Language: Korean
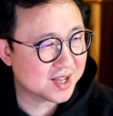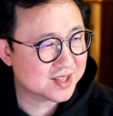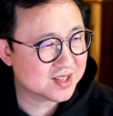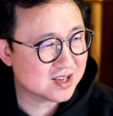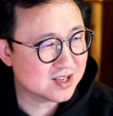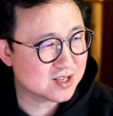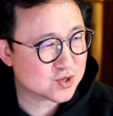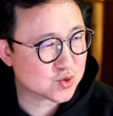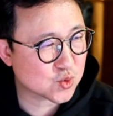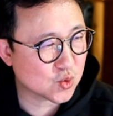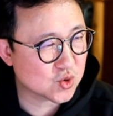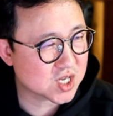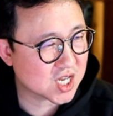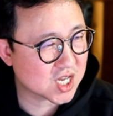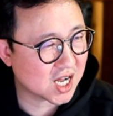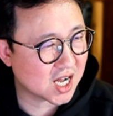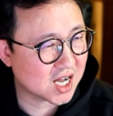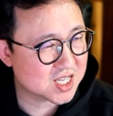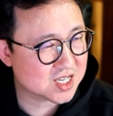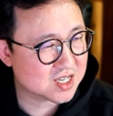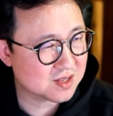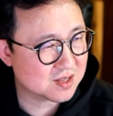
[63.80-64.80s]

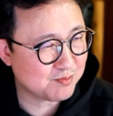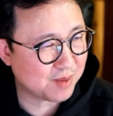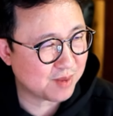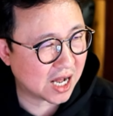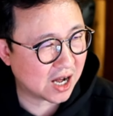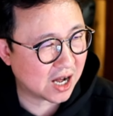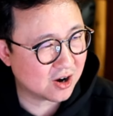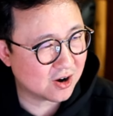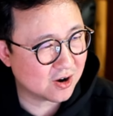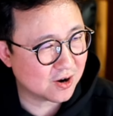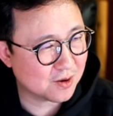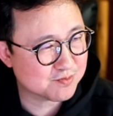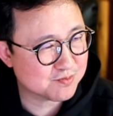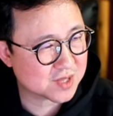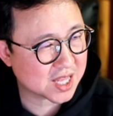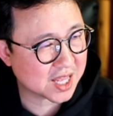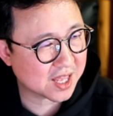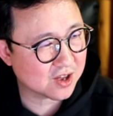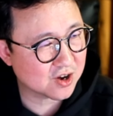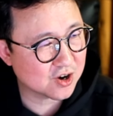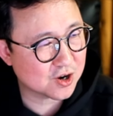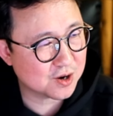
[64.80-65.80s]
조장하는 파업,
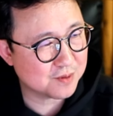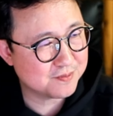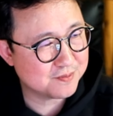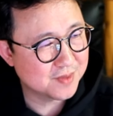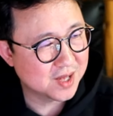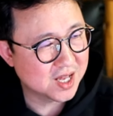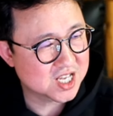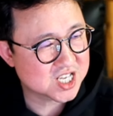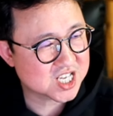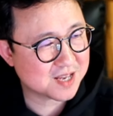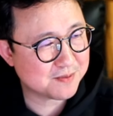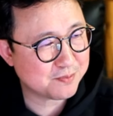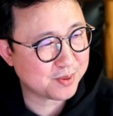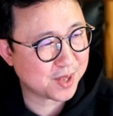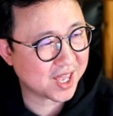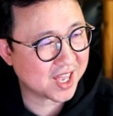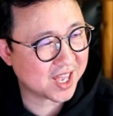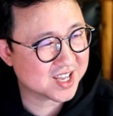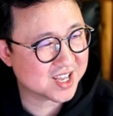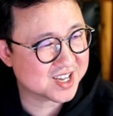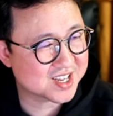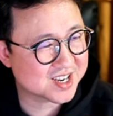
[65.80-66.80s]
태업,
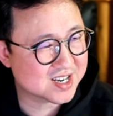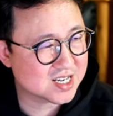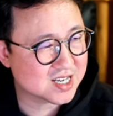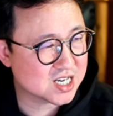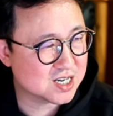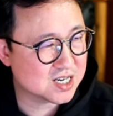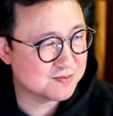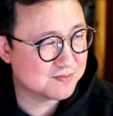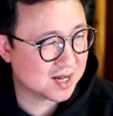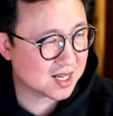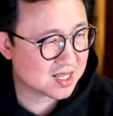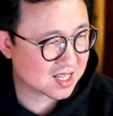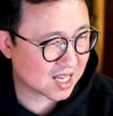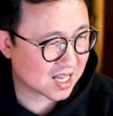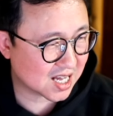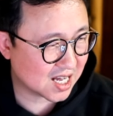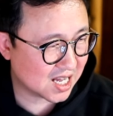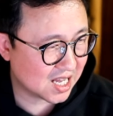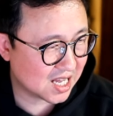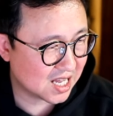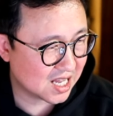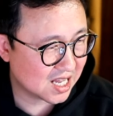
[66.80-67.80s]
집회행위를
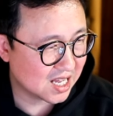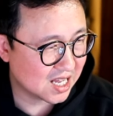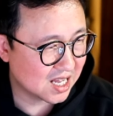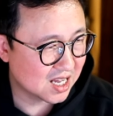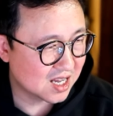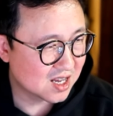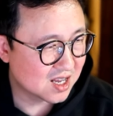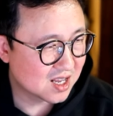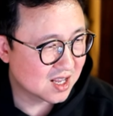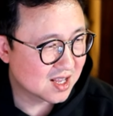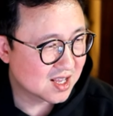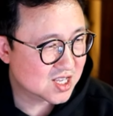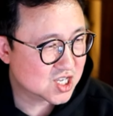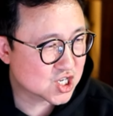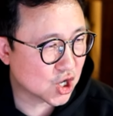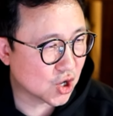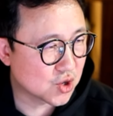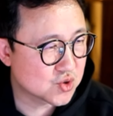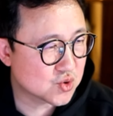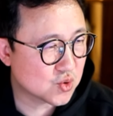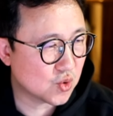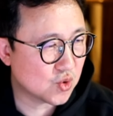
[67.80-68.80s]
금한다.
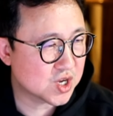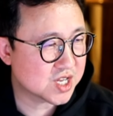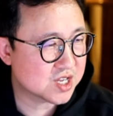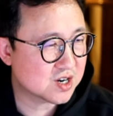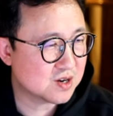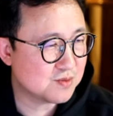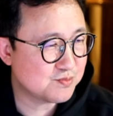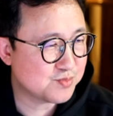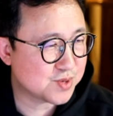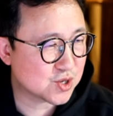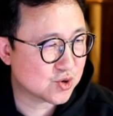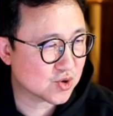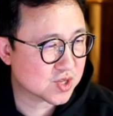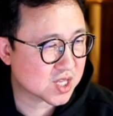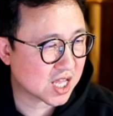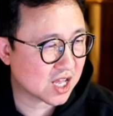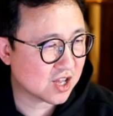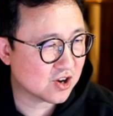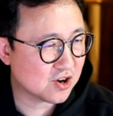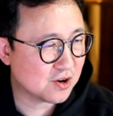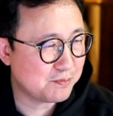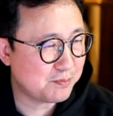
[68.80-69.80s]
전공의를
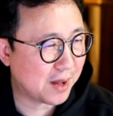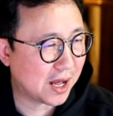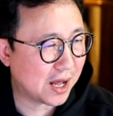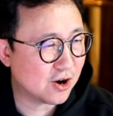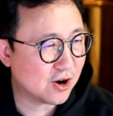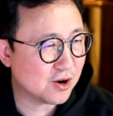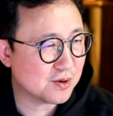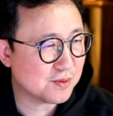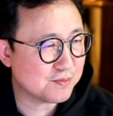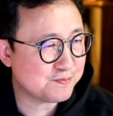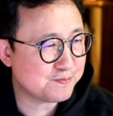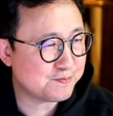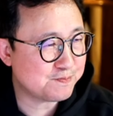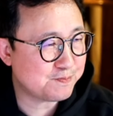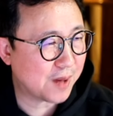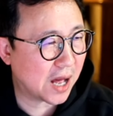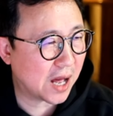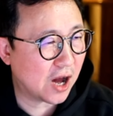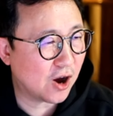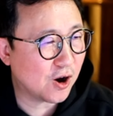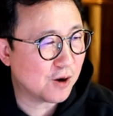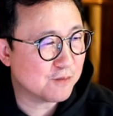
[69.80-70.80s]
비롯하여 파업,
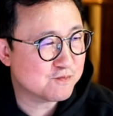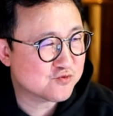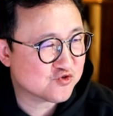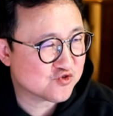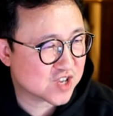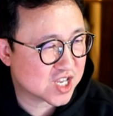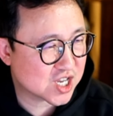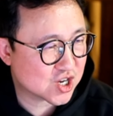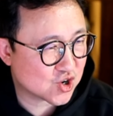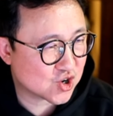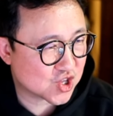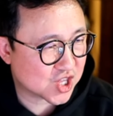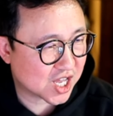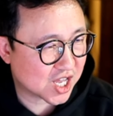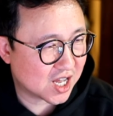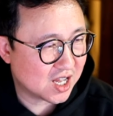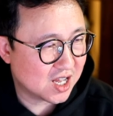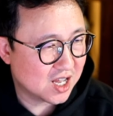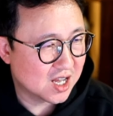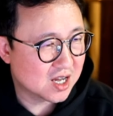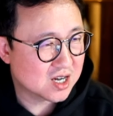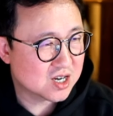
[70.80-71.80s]
파업 중이거나
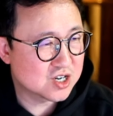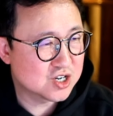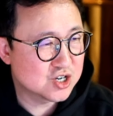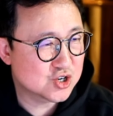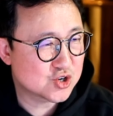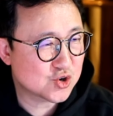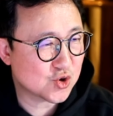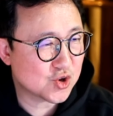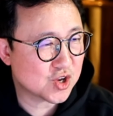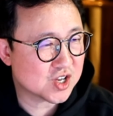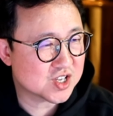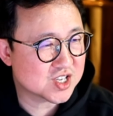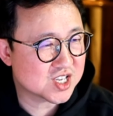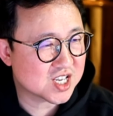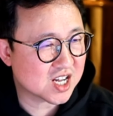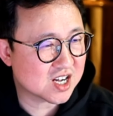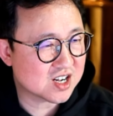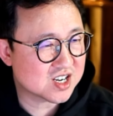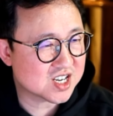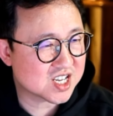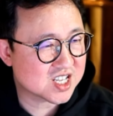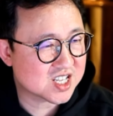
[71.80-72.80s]
의료 현장을
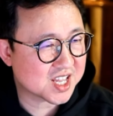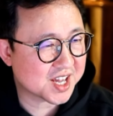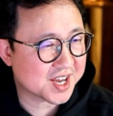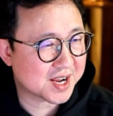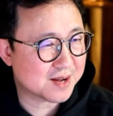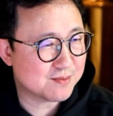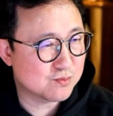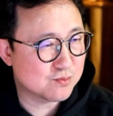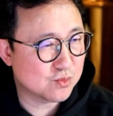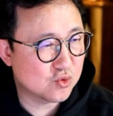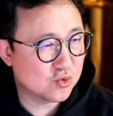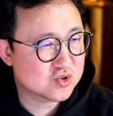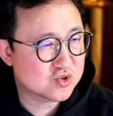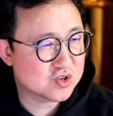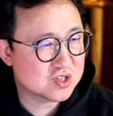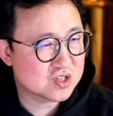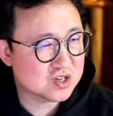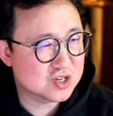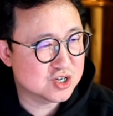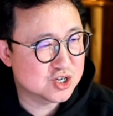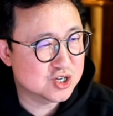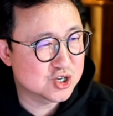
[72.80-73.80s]
이탈한 모든
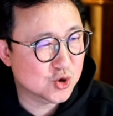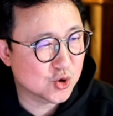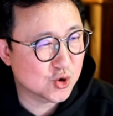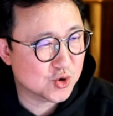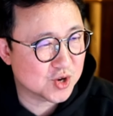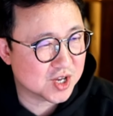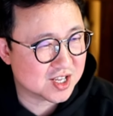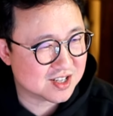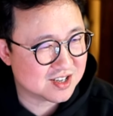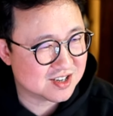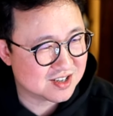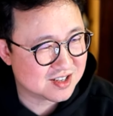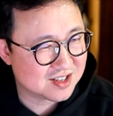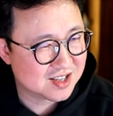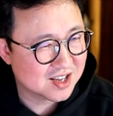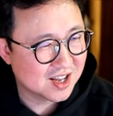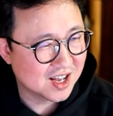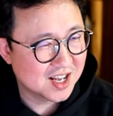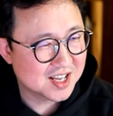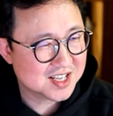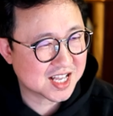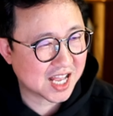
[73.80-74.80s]
의료인은
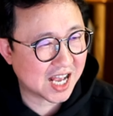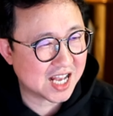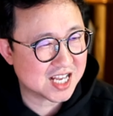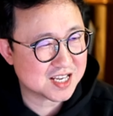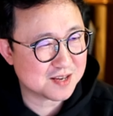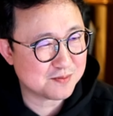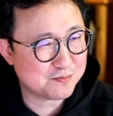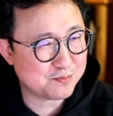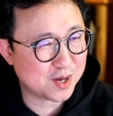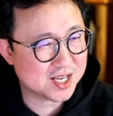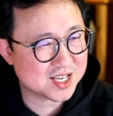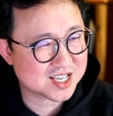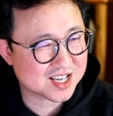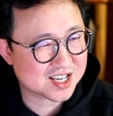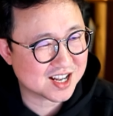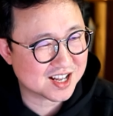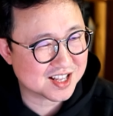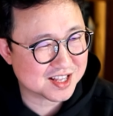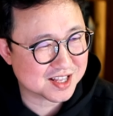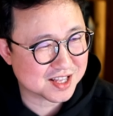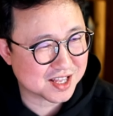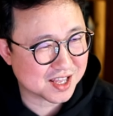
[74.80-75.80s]
사십팔
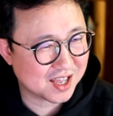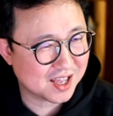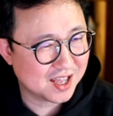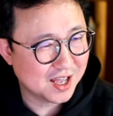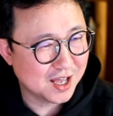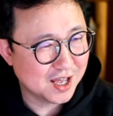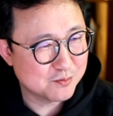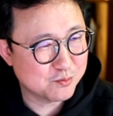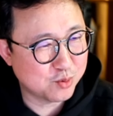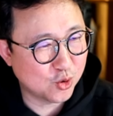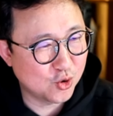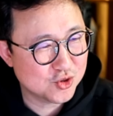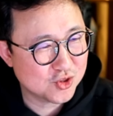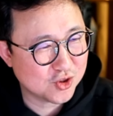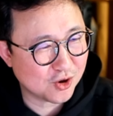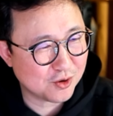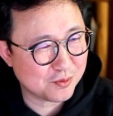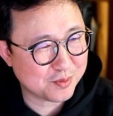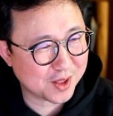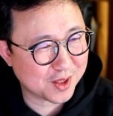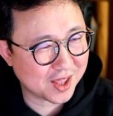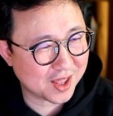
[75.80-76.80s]
시간 내
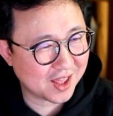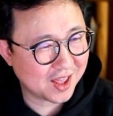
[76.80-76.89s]
본업에